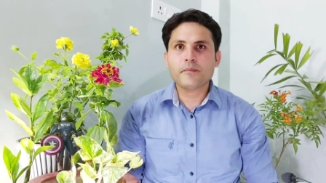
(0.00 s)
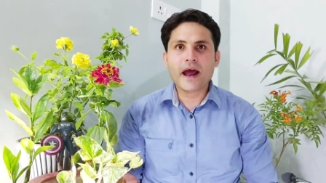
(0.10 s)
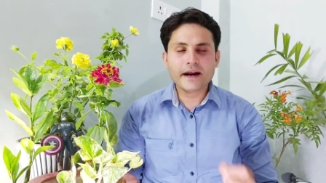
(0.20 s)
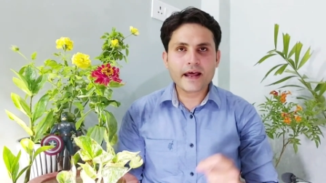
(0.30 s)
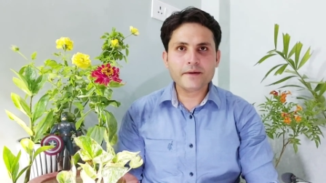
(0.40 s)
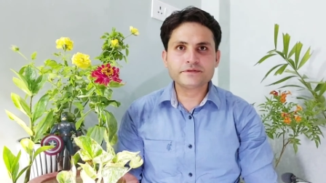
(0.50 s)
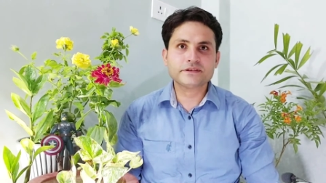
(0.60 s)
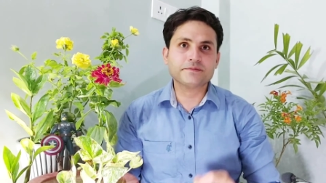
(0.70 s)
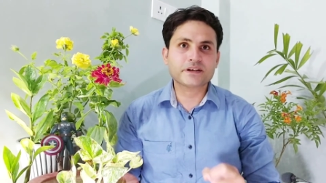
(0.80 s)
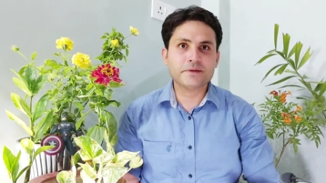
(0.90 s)
पैड
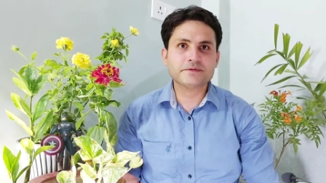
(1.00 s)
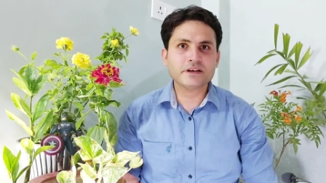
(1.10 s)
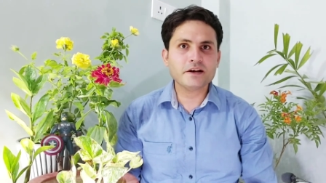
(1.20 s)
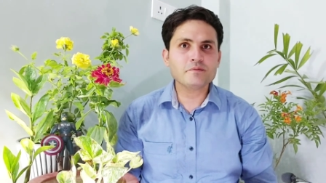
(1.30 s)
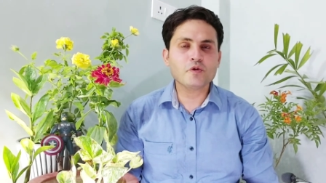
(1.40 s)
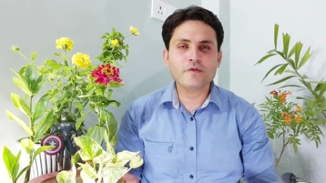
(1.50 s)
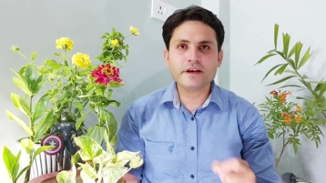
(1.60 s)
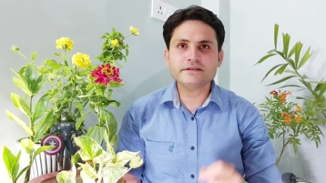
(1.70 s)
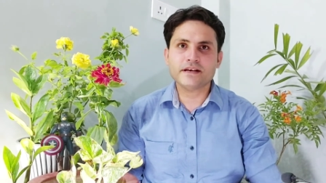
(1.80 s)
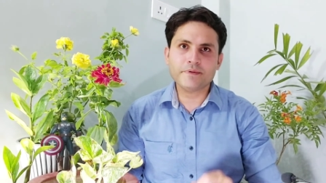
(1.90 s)
ऐप्स सब्सक्रिप्शन
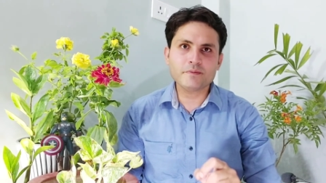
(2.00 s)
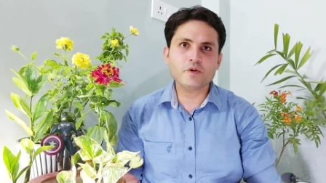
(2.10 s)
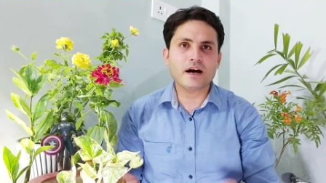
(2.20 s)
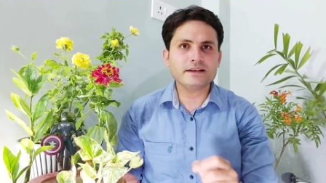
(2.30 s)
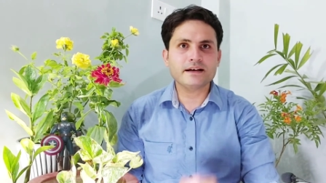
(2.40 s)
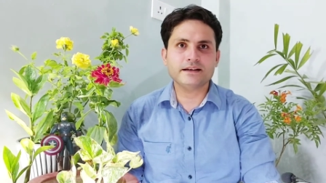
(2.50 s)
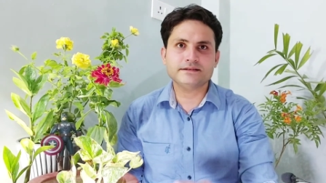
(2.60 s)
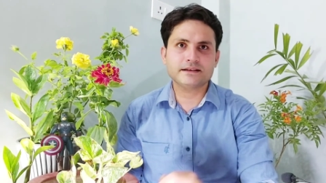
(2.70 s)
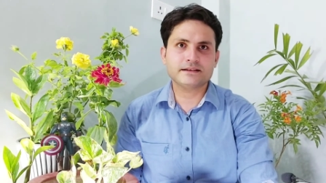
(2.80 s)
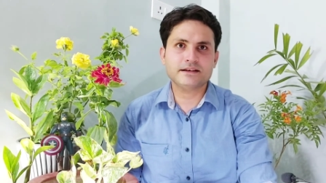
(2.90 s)
मूवीज़ या फिर बुक आदि खरीद
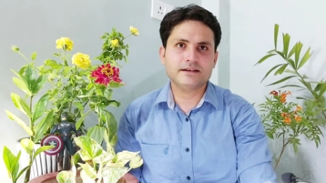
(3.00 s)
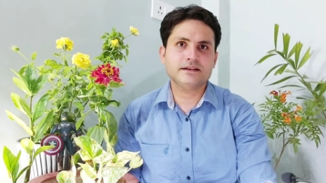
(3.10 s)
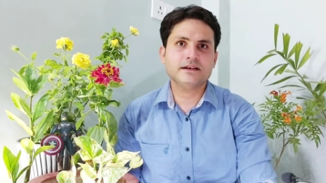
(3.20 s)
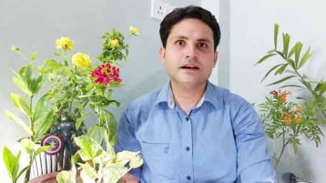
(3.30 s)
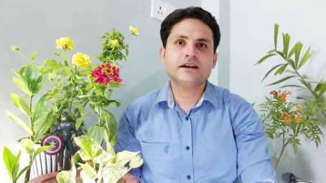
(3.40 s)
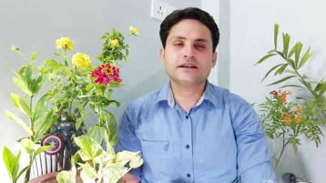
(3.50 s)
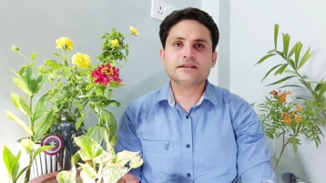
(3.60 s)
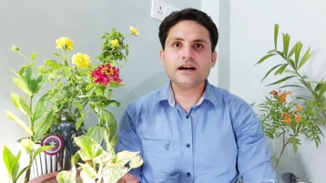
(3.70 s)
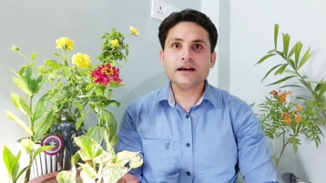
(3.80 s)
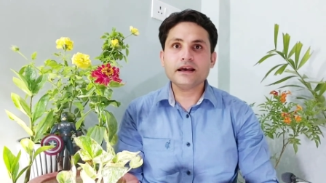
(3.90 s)
सकते हैं
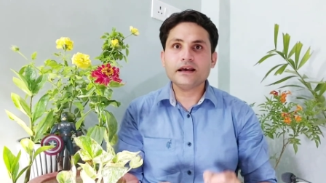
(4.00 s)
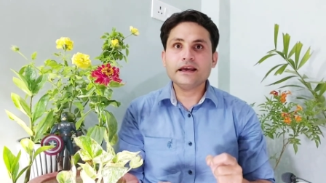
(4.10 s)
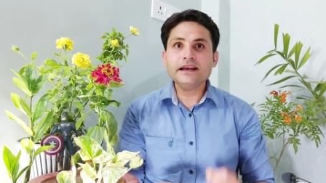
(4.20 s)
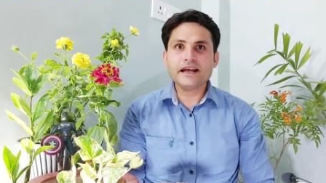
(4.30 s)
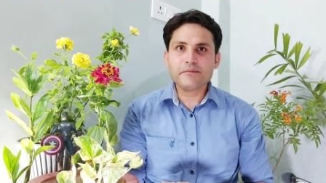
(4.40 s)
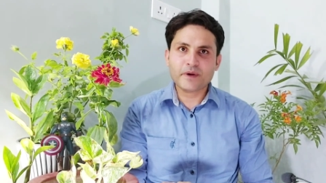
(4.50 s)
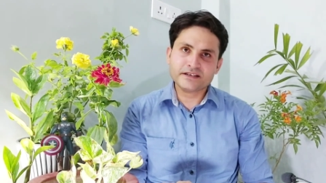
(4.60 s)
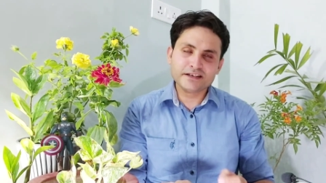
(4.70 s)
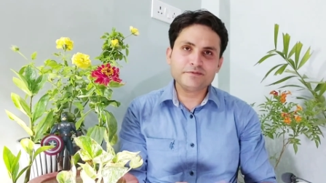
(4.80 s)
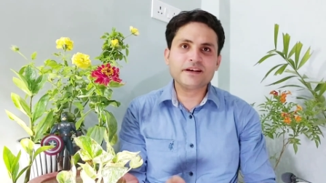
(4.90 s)
तथा इन ऐप
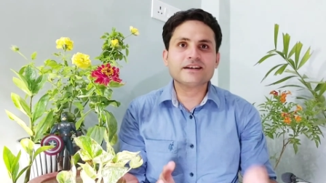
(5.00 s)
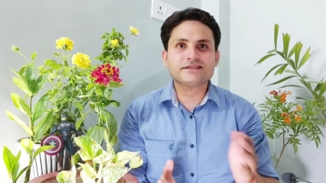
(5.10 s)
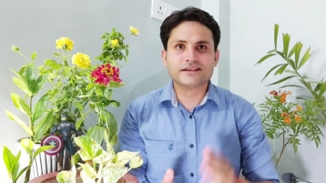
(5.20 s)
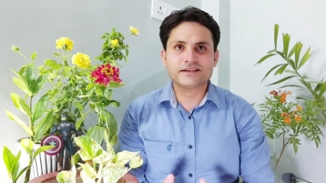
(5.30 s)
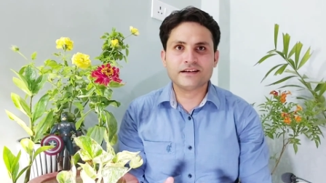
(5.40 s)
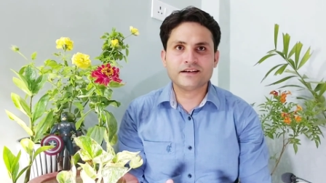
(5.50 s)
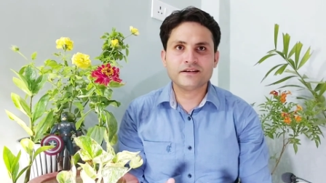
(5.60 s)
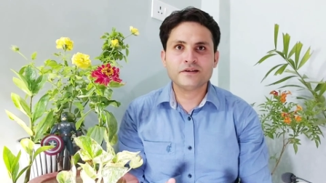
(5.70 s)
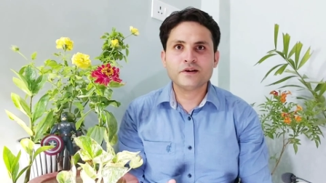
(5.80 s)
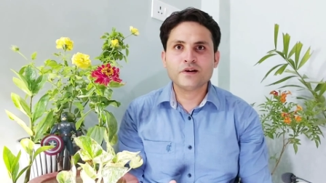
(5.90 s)
परचेज भी कर सकते हैं